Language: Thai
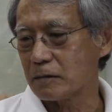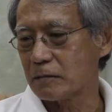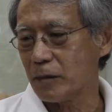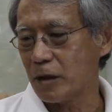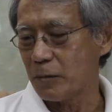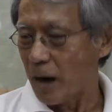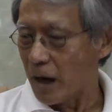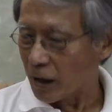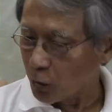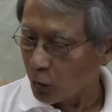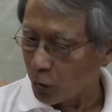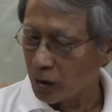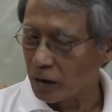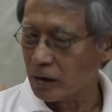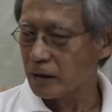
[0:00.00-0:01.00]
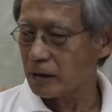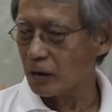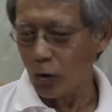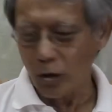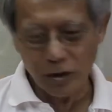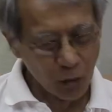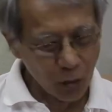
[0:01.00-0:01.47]
มีบางคน
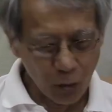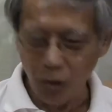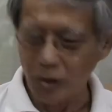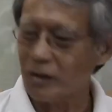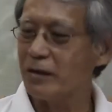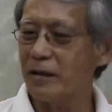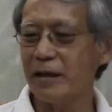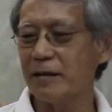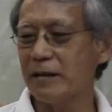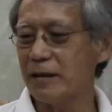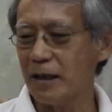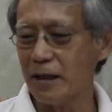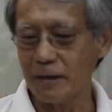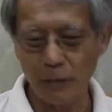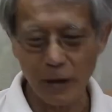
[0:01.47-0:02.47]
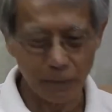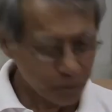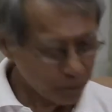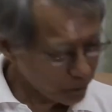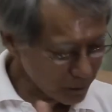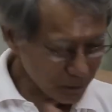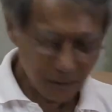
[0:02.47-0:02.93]
คนสองคนท่านเองที่ท่านแบบ
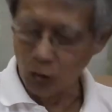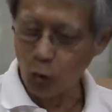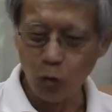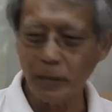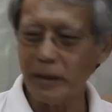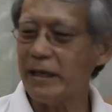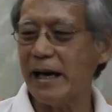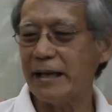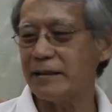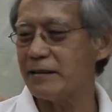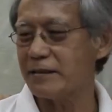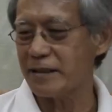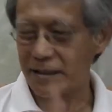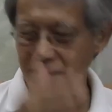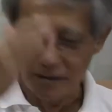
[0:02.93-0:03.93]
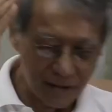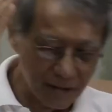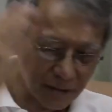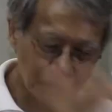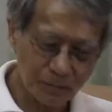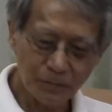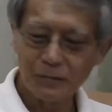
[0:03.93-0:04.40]
ทนไม่ได้จริงๆ แล้ว
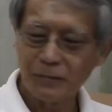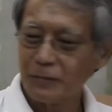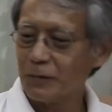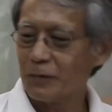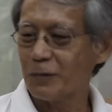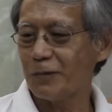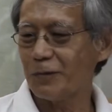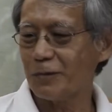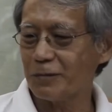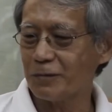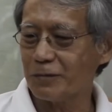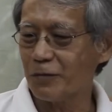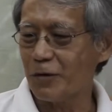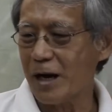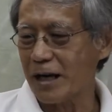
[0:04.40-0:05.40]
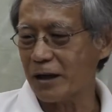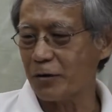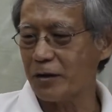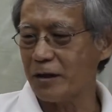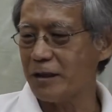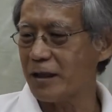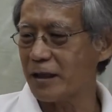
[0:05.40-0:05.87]
ก็ว่าค
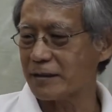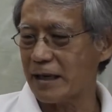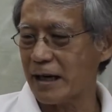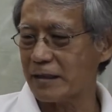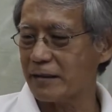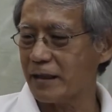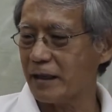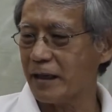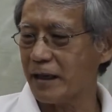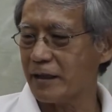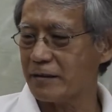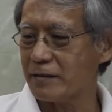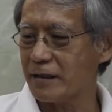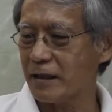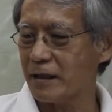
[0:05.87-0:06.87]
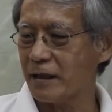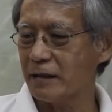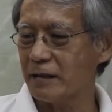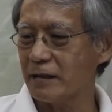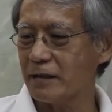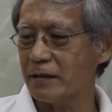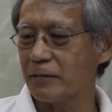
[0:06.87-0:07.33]
นนี้ยังสาดเสียเทเสีย
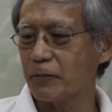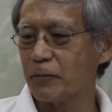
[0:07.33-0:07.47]
นะฮะ